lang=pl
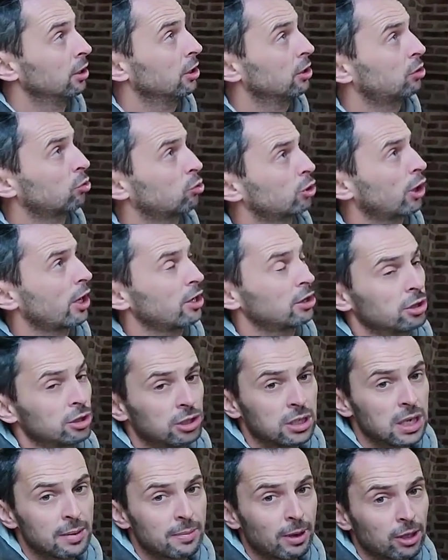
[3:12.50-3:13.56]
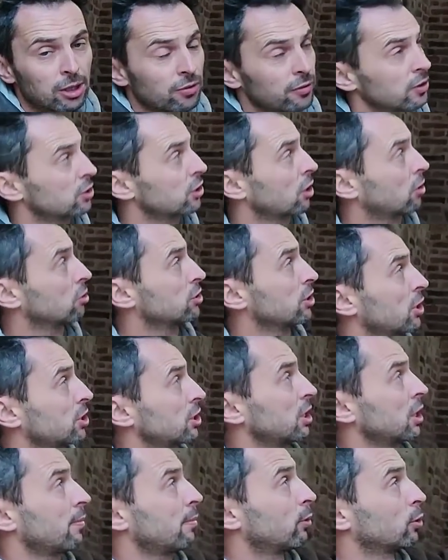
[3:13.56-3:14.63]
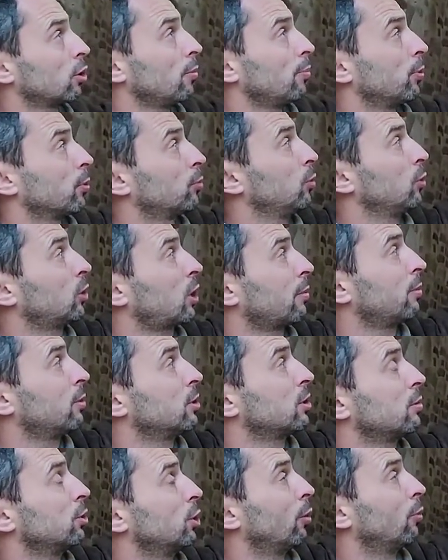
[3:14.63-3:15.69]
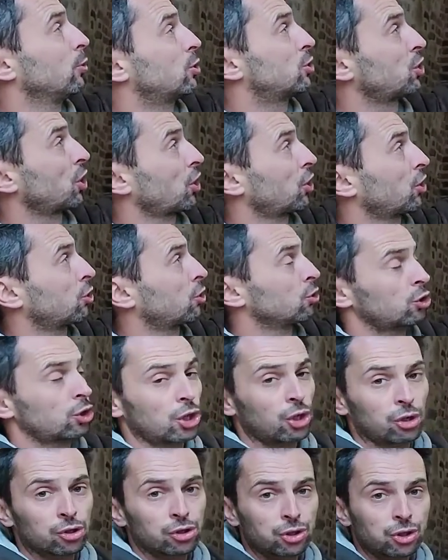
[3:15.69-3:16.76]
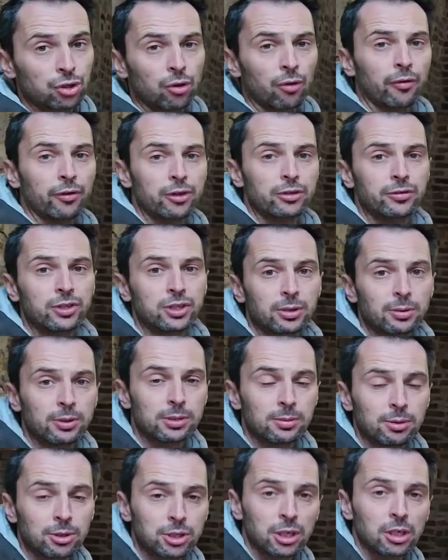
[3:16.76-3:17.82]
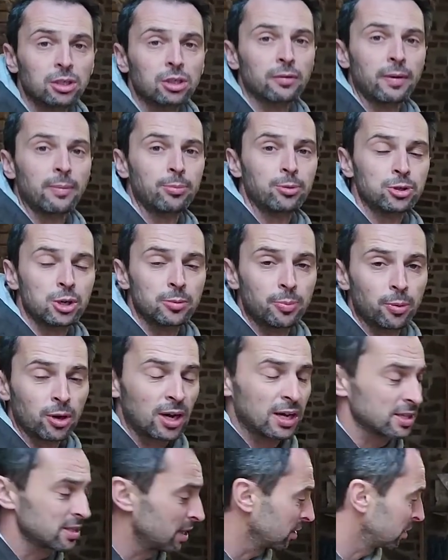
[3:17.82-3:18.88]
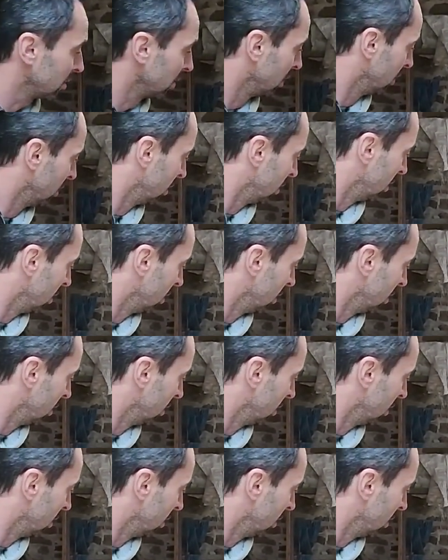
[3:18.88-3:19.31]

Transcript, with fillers: I tutaj nie ma to większego znaczenia, bo tą podbitkę będziemy robić z takich krótkich odcinków. Oczywiście będziemy chcieli to Wam później pokazać.